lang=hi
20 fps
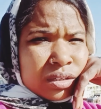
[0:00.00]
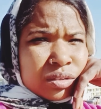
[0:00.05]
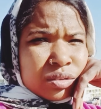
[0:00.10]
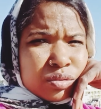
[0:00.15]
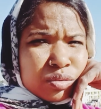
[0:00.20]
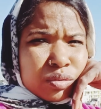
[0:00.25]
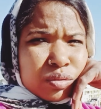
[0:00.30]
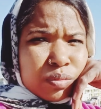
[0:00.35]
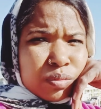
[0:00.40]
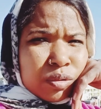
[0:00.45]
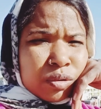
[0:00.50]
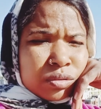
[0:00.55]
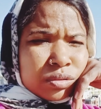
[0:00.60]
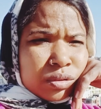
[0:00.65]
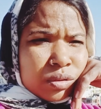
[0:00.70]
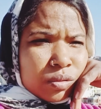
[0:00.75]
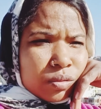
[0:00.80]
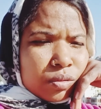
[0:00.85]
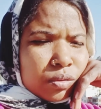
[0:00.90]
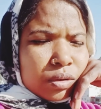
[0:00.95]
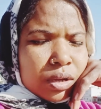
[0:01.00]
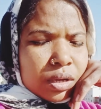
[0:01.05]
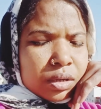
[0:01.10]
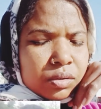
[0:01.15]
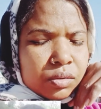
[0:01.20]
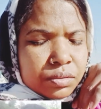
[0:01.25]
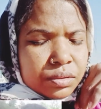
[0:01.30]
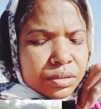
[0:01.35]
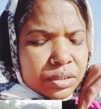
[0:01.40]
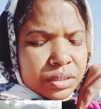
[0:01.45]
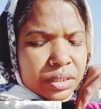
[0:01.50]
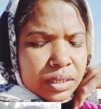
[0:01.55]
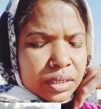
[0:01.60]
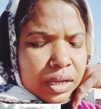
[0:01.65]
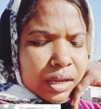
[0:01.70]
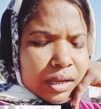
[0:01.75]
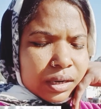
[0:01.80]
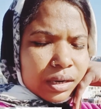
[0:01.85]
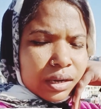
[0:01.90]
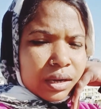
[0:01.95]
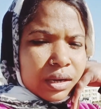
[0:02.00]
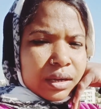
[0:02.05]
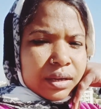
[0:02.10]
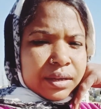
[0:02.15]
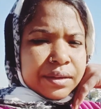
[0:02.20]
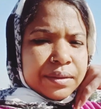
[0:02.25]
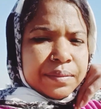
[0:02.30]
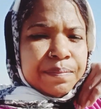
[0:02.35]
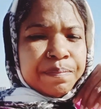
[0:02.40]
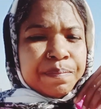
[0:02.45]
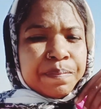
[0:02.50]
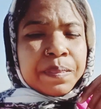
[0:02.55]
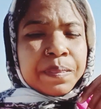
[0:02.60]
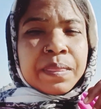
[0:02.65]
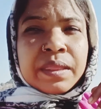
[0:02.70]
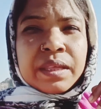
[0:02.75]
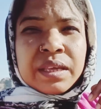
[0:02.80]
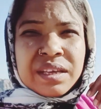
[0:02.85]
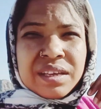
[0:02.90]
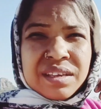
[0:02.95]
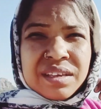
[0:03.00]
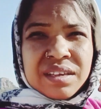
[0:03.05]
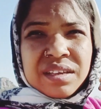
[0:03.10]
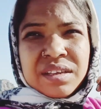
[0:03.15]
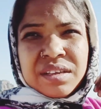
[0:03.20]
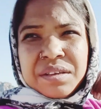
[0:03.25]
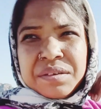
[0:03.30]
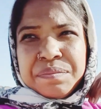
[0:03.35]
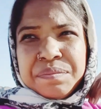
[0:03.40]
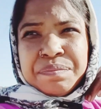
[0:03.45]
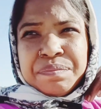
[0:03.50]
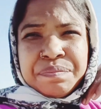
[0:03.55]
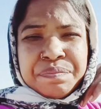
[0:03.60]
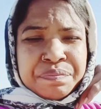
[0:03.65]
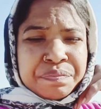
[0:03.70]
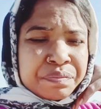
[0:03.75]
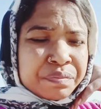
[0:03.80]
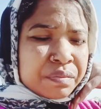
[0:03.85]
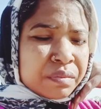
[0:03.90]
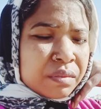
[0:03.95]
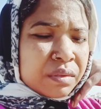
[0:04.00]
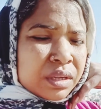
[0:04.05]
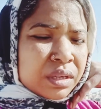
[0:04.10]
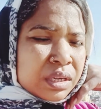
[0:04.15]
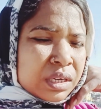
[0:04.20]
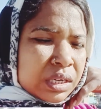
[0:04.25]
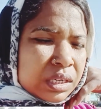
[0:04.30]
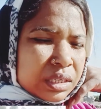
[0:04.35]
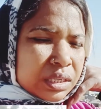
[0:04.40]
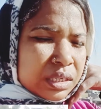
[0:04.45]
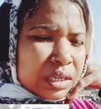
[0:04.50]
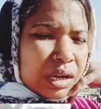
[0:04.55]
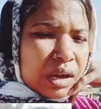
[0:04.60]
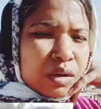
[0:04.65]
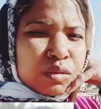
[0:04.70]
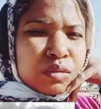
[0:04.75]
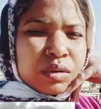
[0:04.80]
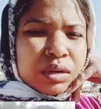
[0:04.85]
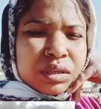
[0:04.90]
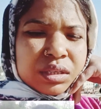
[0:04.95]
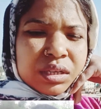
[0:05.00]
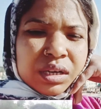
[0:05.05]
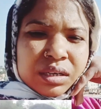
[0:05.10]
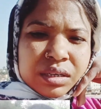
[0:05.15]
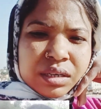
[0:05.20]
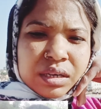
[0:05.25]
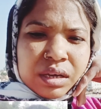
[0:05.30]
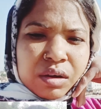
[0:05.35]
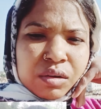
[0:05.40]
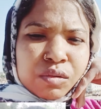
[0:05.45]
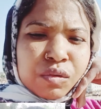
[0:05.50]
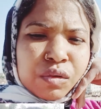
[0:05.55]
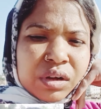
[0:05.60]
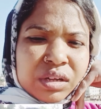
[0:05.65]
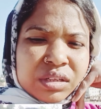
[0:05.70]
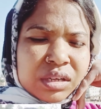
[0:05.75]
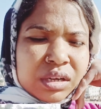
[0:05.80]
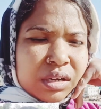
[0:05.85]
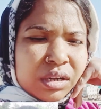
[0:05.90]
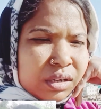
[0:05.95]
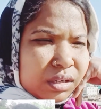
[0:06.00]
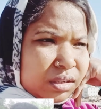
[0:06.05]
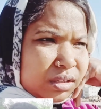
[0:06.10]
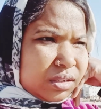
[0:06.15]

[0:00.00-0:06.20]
तो बहुत लोगों का क्वेश्चन आ रहा है कि क्या हुआ था क्या हुआ था